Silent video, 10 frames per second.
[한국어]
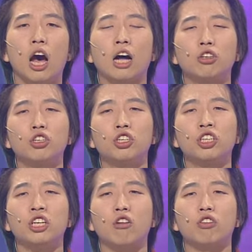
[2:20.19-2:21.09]

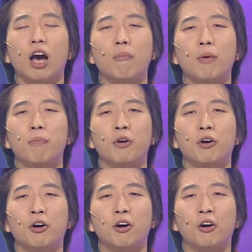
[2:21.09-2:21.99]
아저씨들이 자꾸 담배
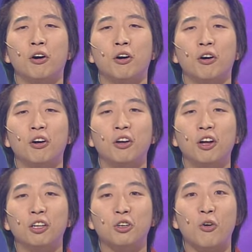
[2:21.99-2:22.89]
펴.
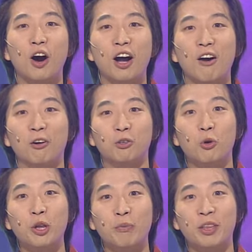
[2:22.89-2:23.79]
정확한 건
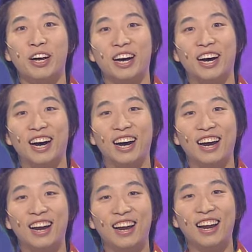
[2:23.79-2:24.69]
손입니다.
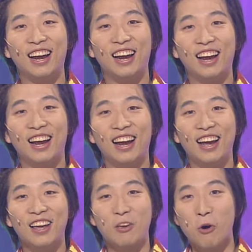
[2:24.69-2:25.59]

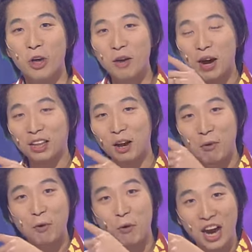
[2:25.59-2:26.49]
오케이. 여기
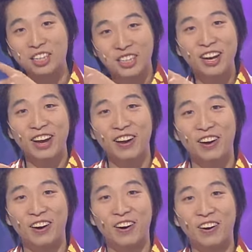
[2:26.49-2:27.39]
맡아보면
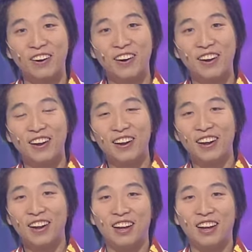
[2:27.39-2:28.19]
확실해요. 오케이.